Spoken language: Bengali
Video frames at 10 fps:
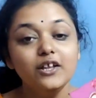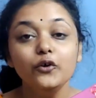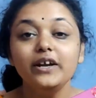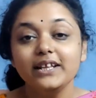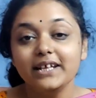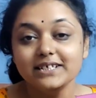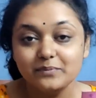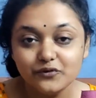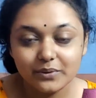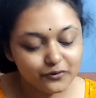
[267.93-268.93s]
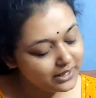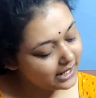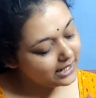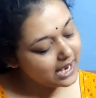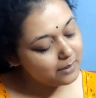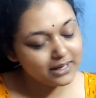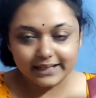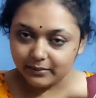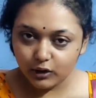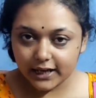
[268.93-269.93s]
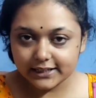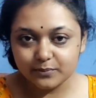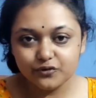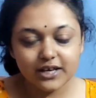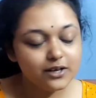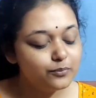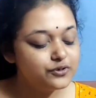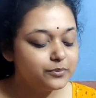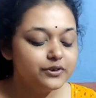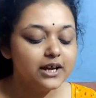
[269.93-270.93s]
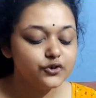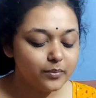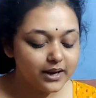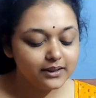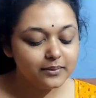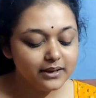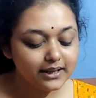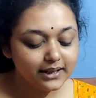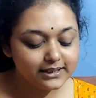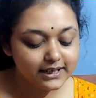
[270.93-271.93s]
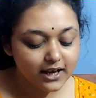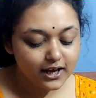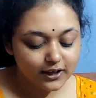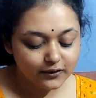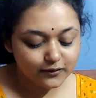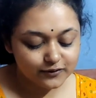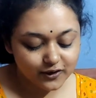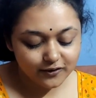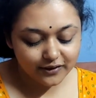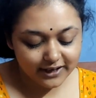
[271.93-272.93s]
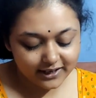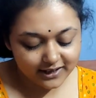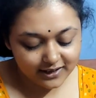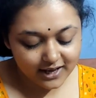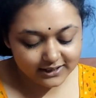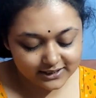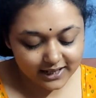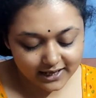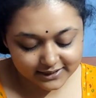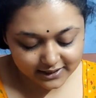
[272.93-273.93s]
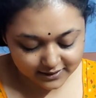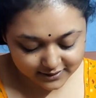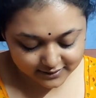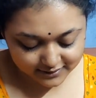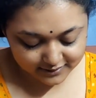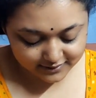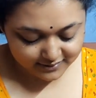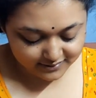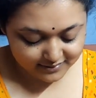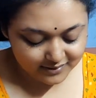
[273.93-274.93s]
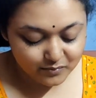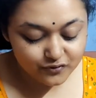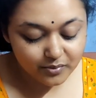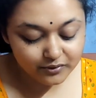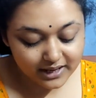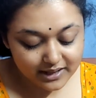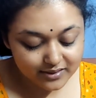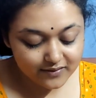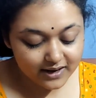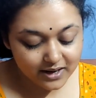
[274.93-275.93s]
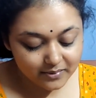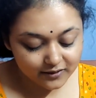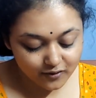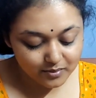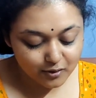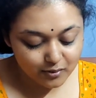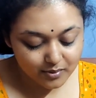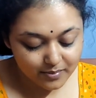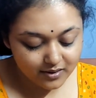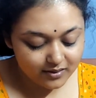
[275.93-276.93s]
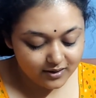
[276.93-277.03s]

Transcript: তো এটা দিয়েছে পূজা বৌদি এখানে নামটা লিখতে ভুলে গেছে পূজা পূজা বৌদি আর সোমনাথটা মিলে দিয়েছে তো চলো এটা কি আছে দেখা যাক পূজা বৌদি এসেছে এটা আমার কাছে অনেক বড় ব্যাপার